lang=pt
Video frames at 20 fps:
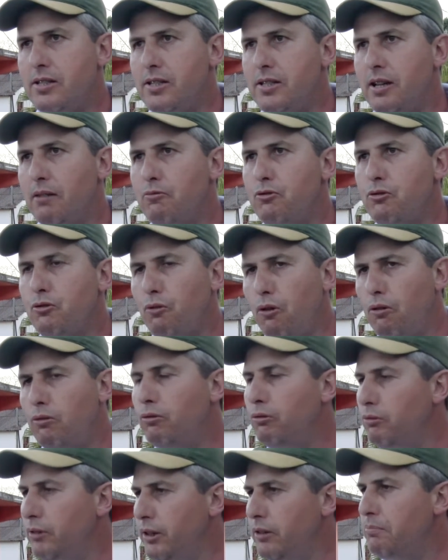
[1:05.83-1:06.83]
estamos
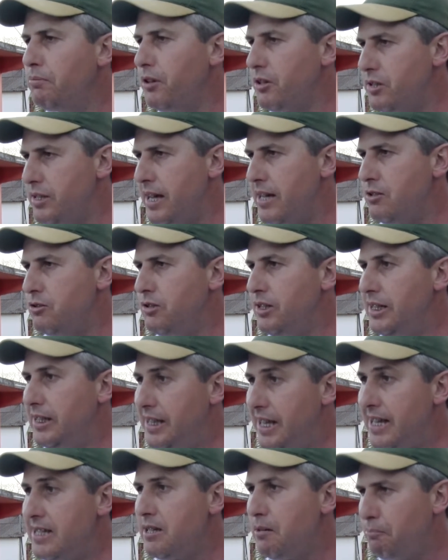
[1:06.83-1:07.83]
concluindo o processo de
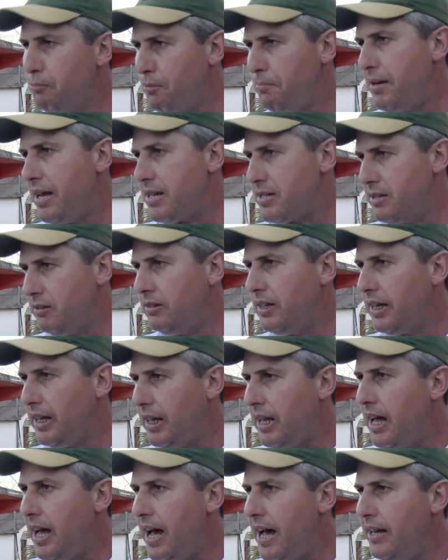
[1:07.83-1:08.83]
desapropriação
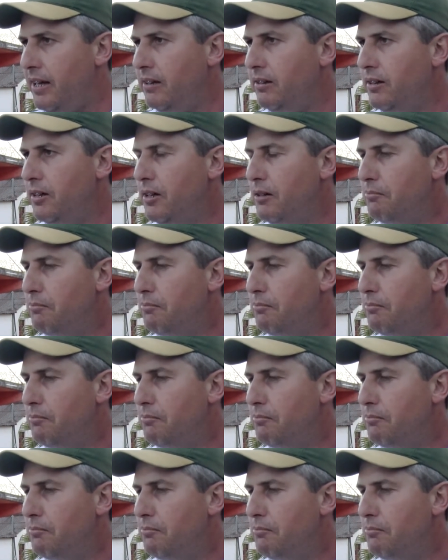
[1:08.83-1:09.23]
daquela área